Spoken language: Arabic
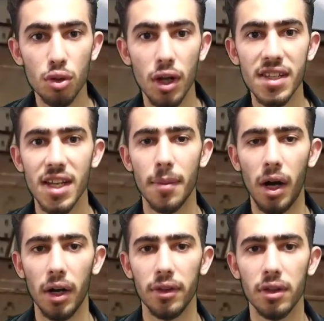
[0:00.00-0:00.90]
ثلاثي
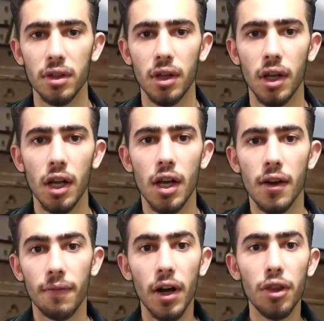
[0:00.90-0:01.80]
الابعاد
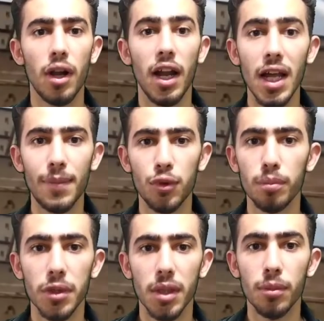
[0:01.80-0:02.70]
فهنا على
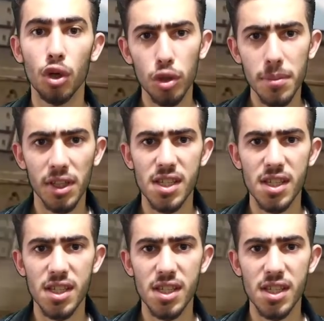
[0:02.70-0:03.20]
اللابتوب يقوم